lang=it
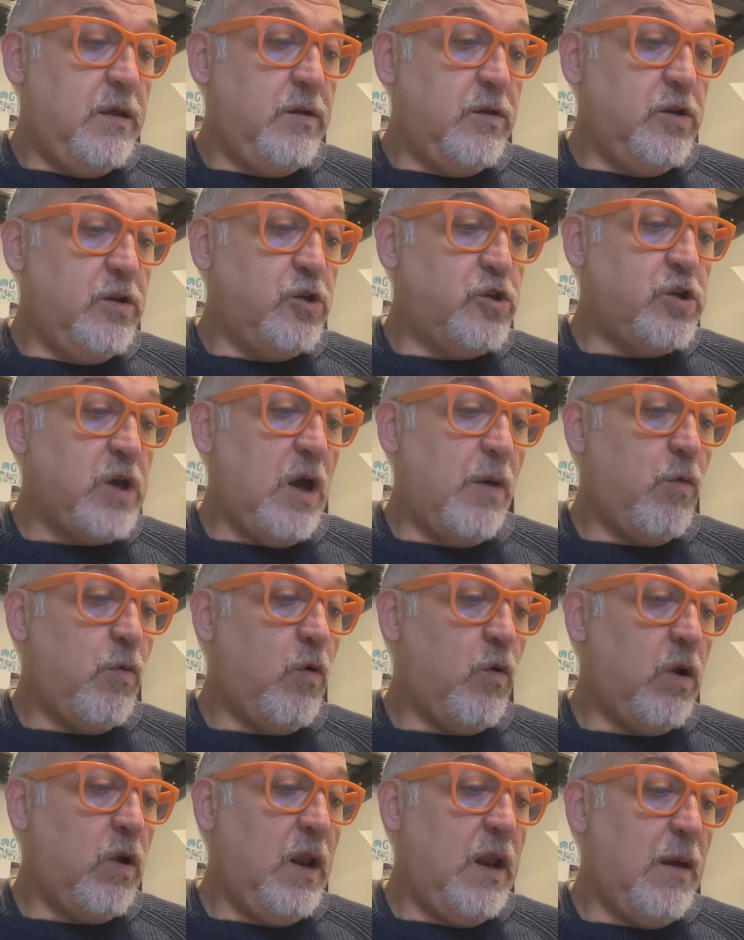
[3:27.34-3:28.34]

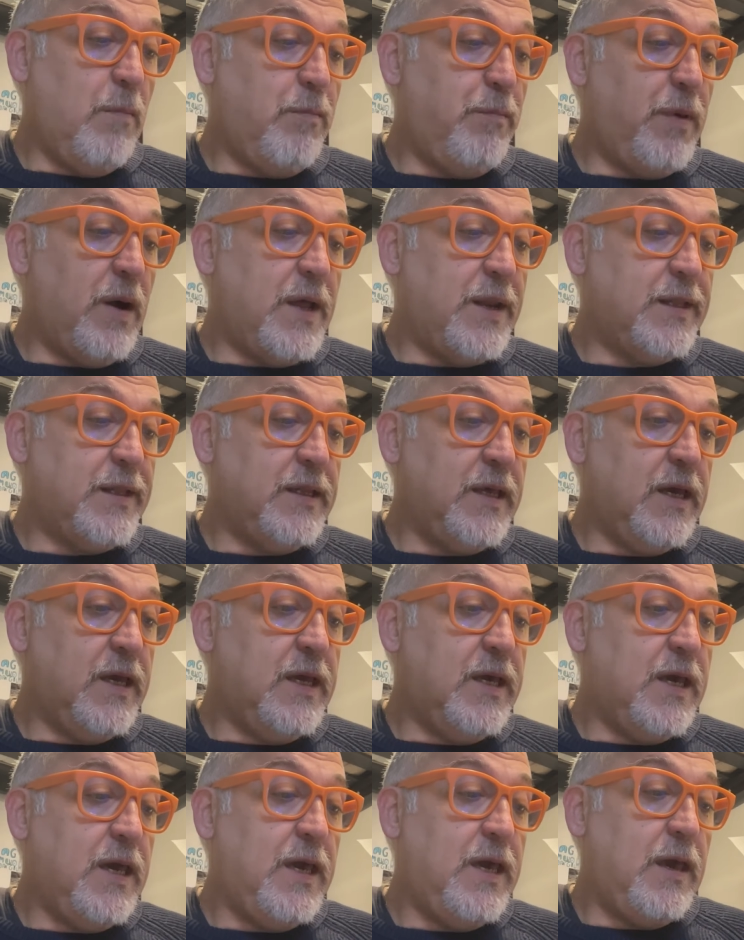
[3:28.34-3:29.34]
diciamo la parte
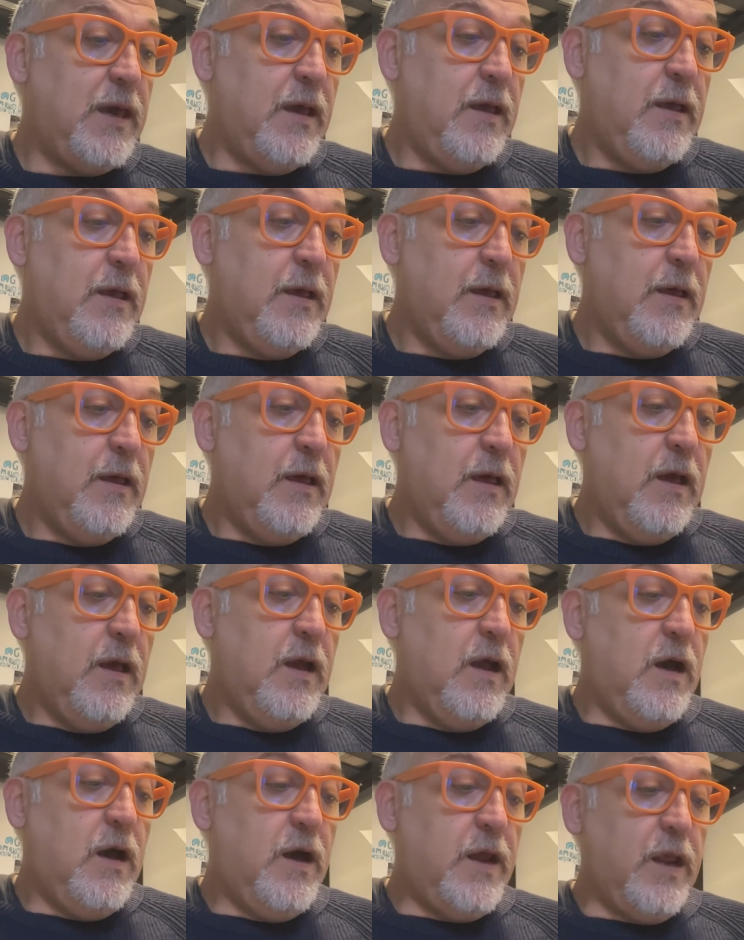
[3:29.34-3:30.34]
che
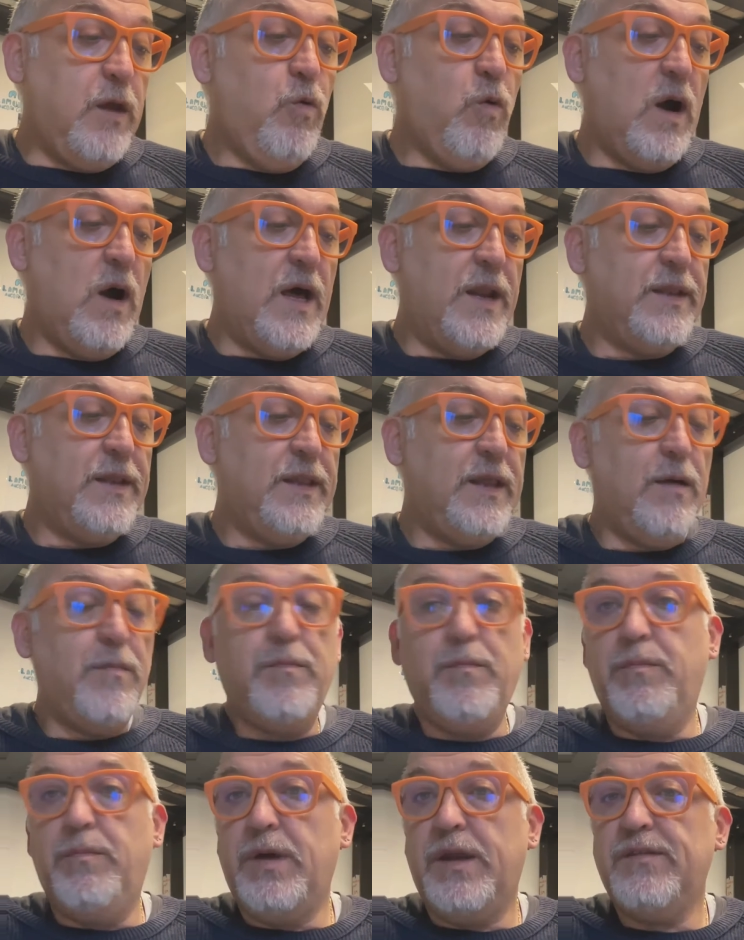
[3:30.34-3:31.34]
riguarda
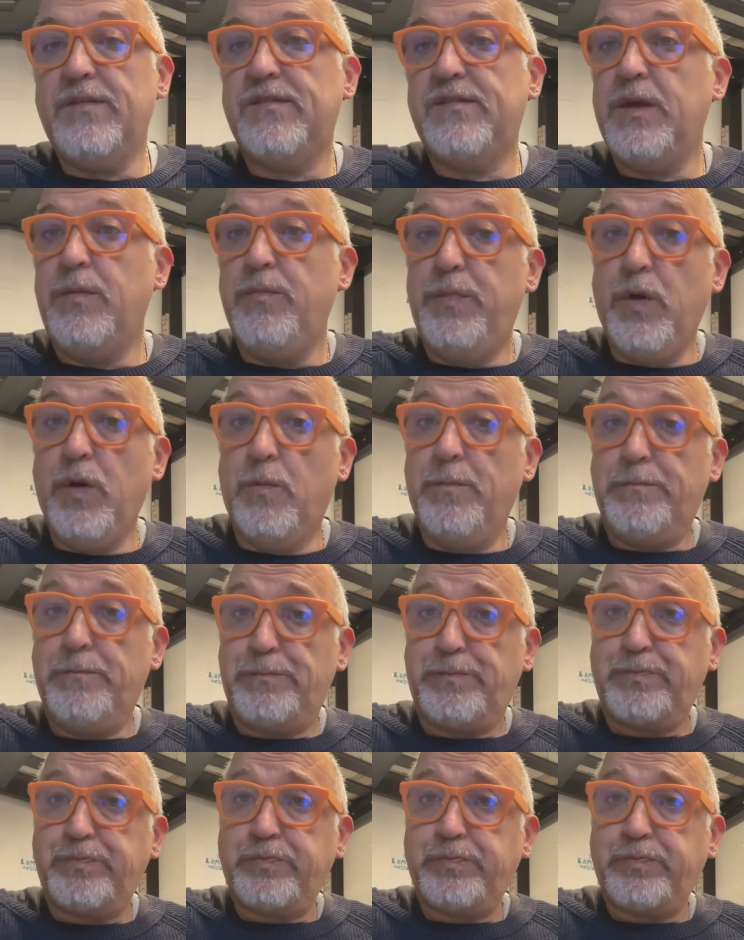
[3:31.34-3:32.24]
per esempio